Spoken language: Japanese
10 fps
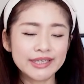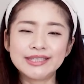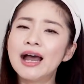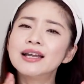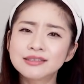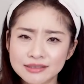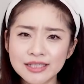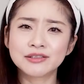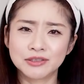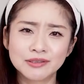偉大す
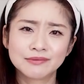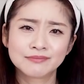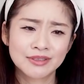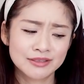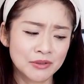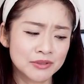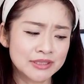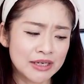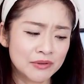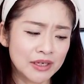ぎる存
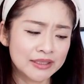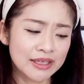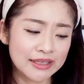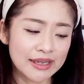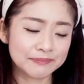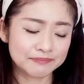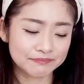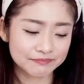在の方で、